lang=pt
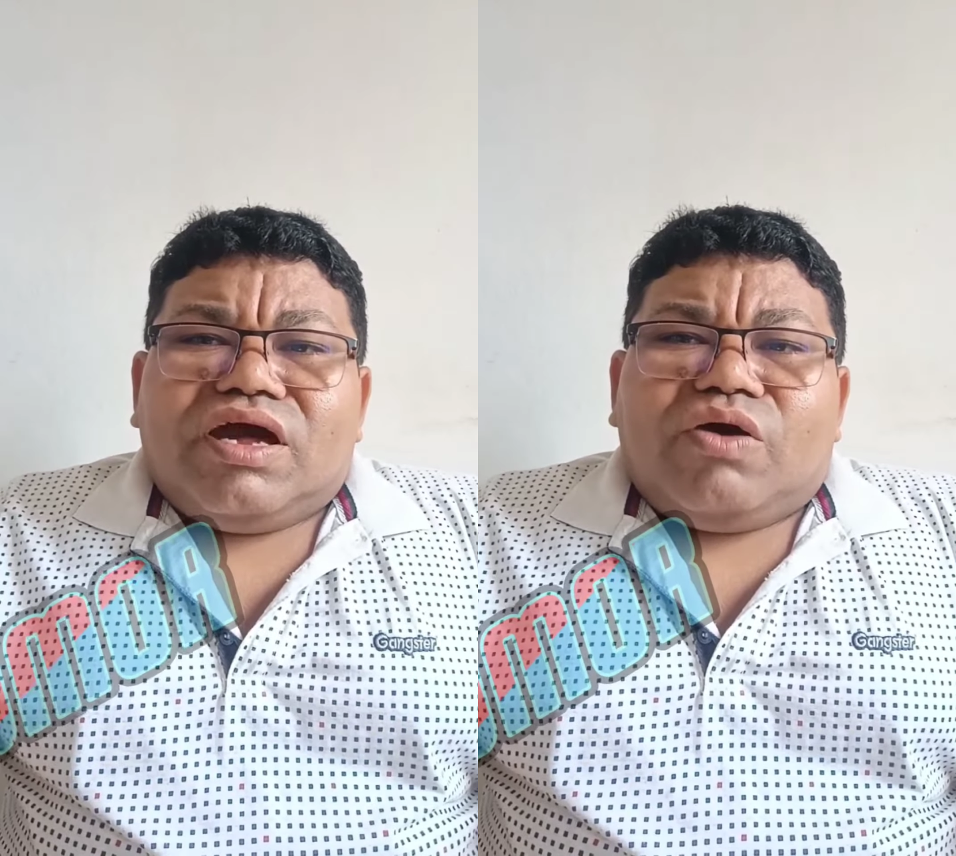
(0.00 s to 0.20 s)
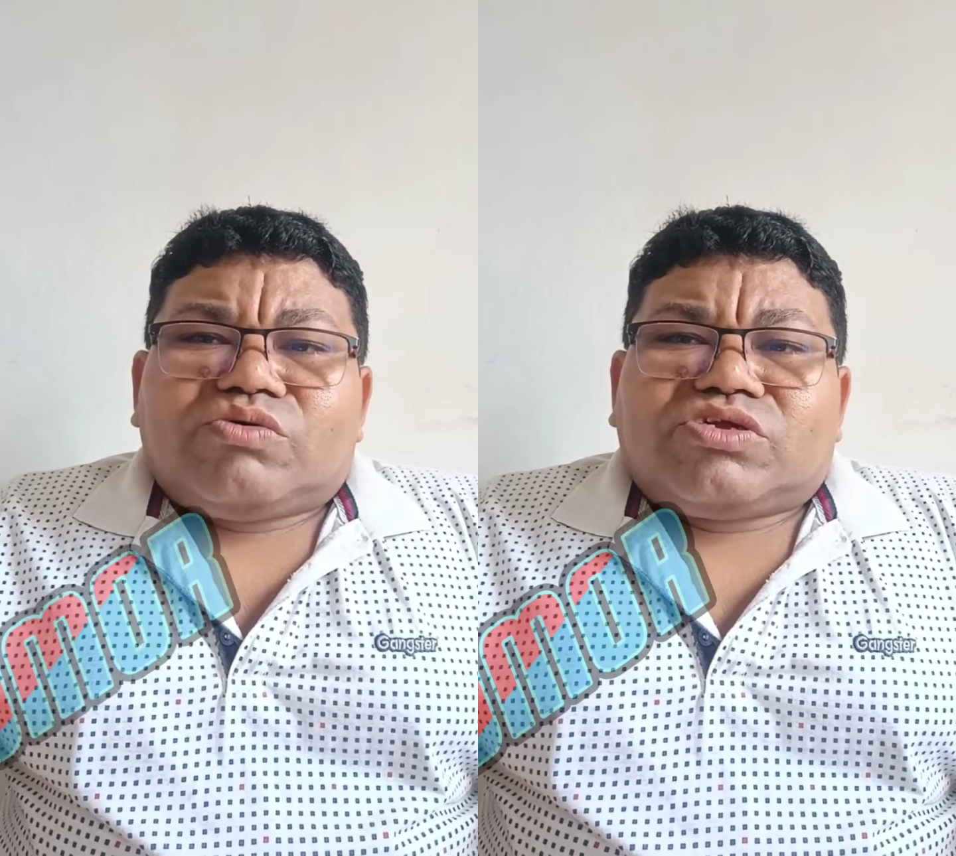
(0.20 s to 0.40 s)

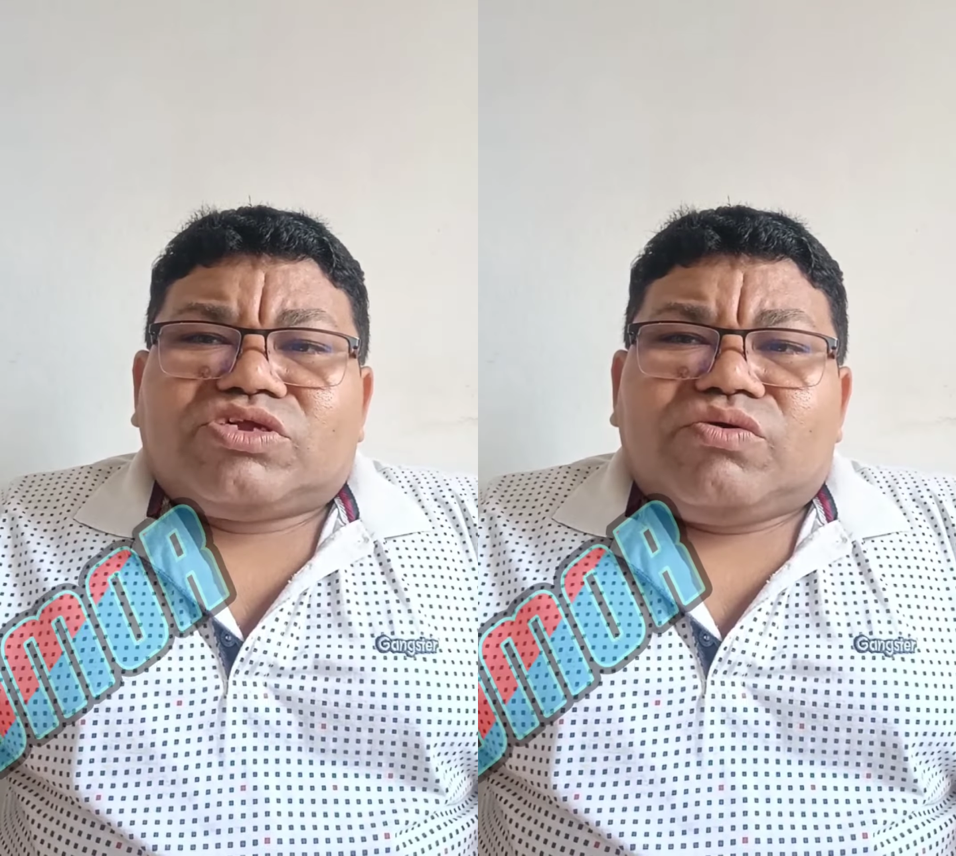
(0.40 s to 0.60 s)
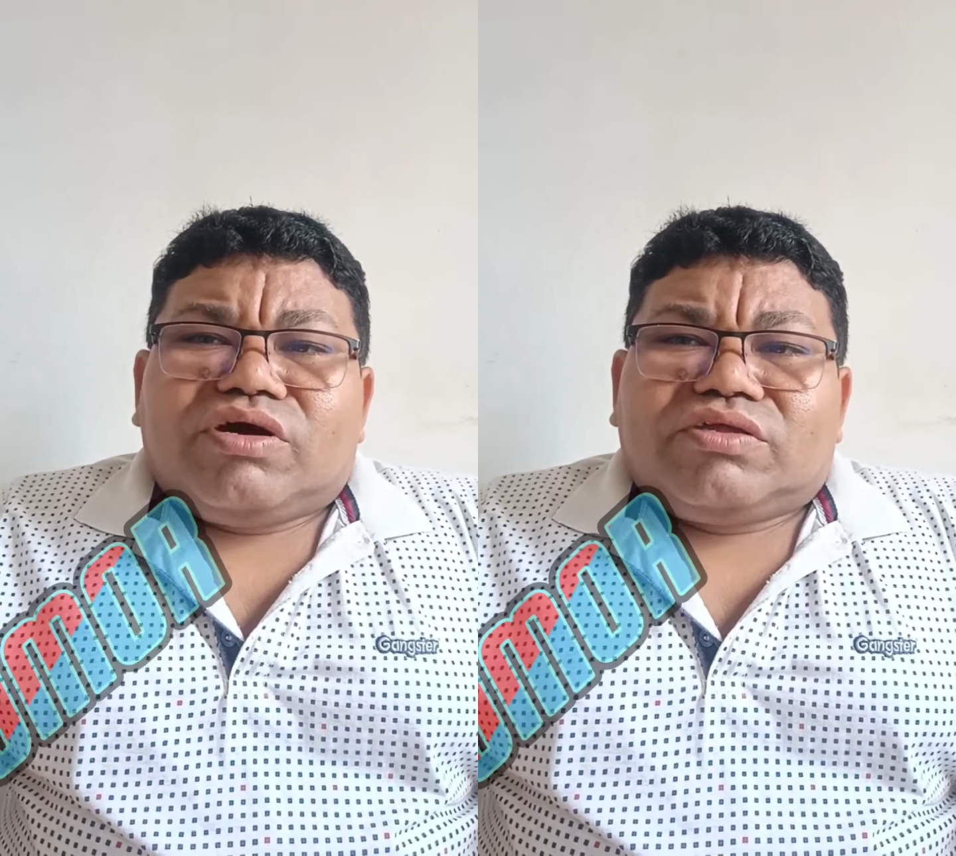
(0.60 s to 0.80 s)
ao
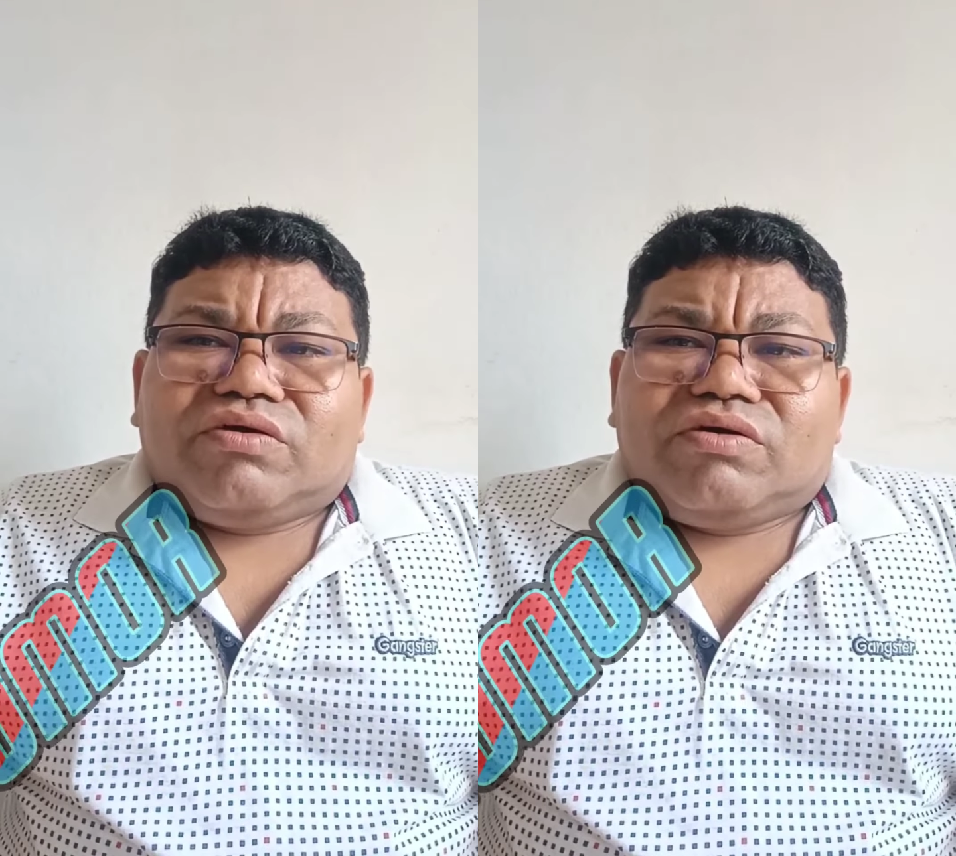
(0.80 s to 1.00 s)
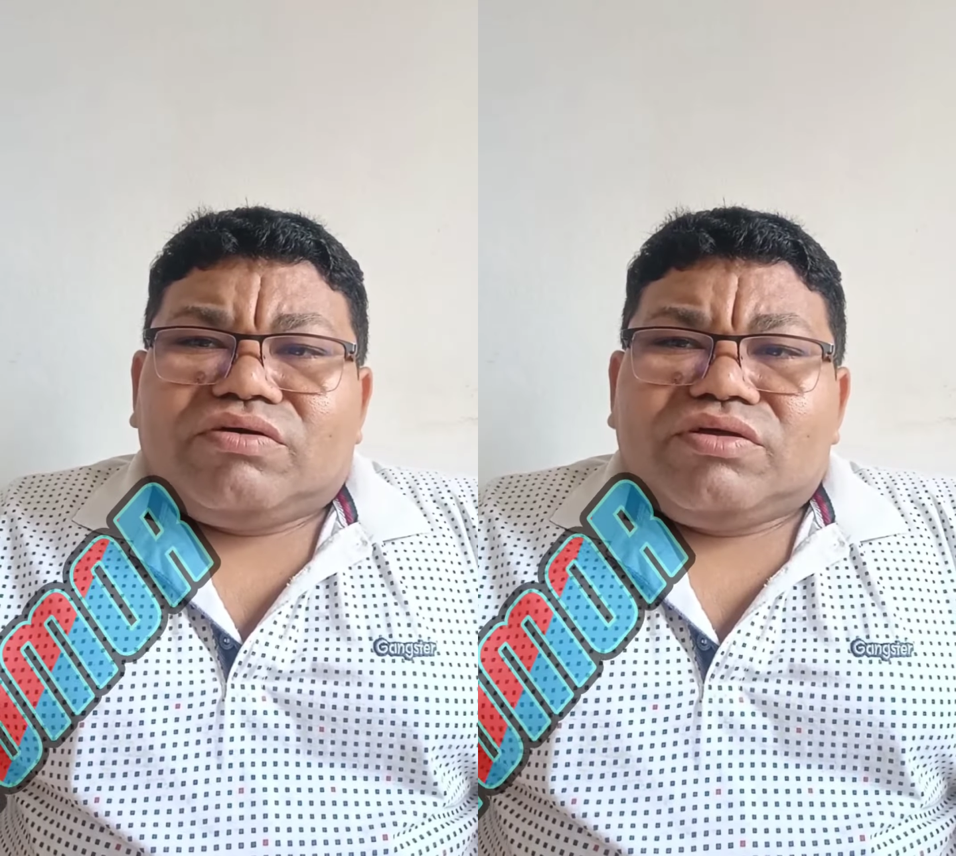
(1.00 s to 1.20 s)
seu
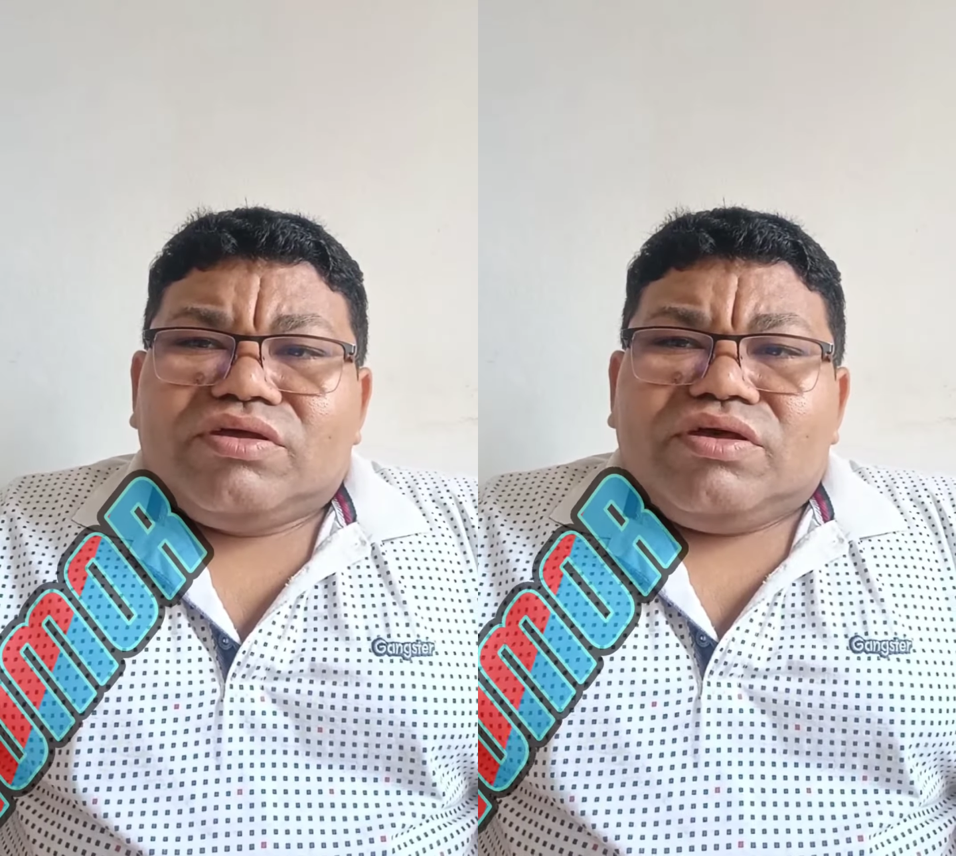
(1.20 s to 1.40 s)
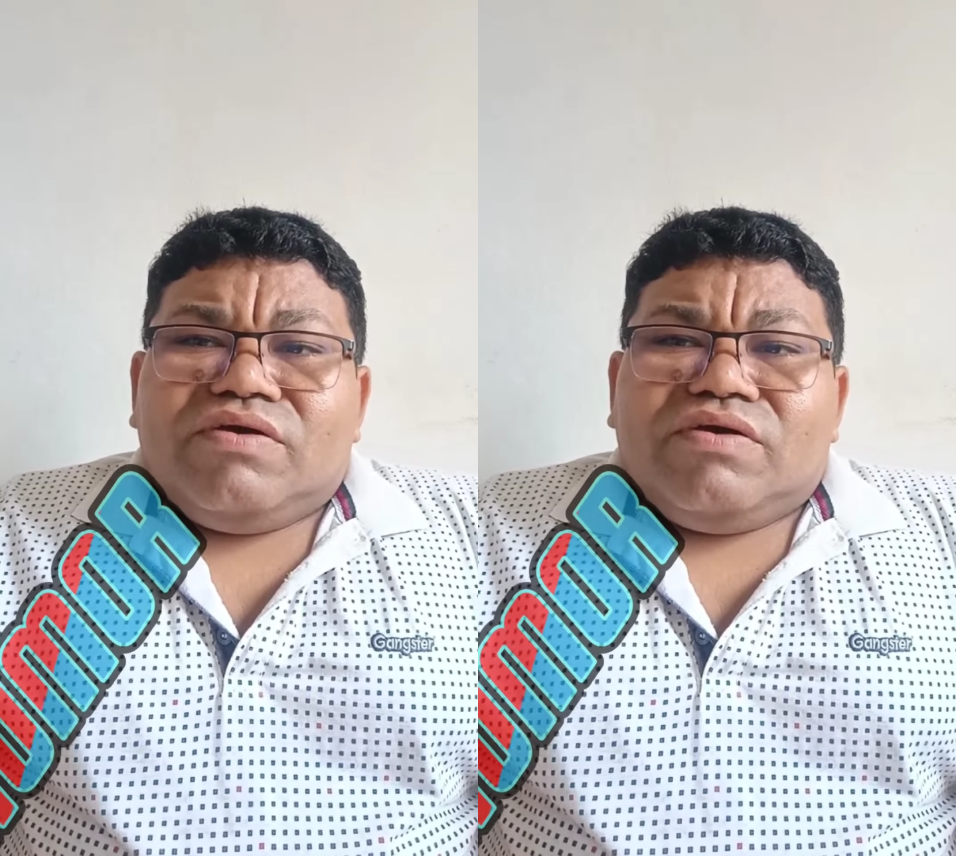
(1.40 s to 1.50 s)
redor.